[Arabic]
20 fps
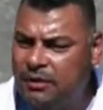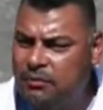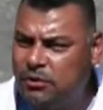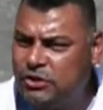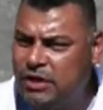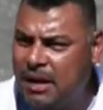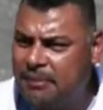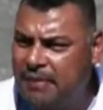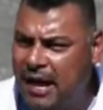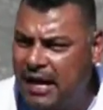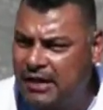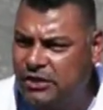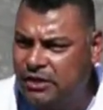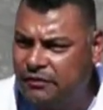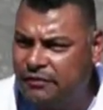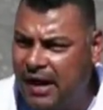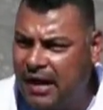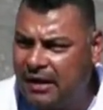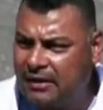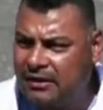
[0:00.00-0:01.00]
في مجمع
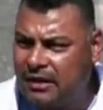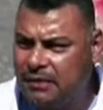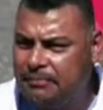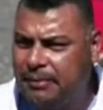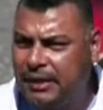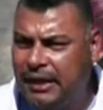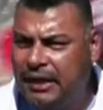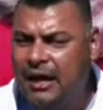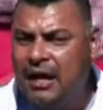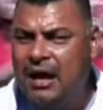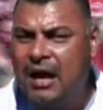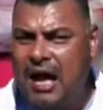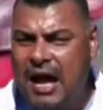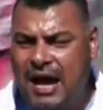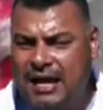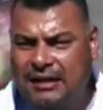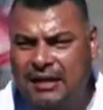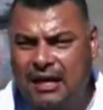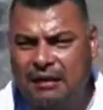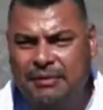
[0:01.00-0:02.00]
الشفاء الطبي
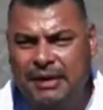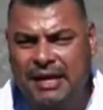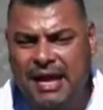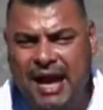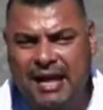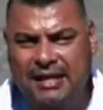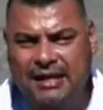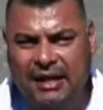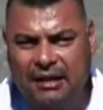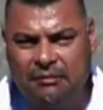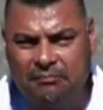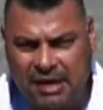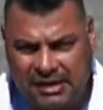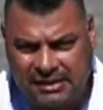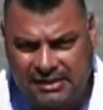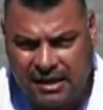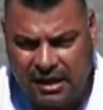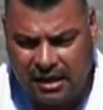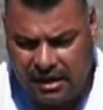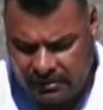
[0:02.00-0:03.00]
أيضا من هذه
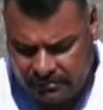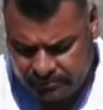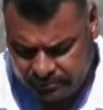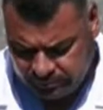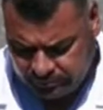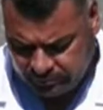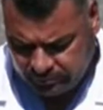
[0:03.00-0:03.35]
المجزرة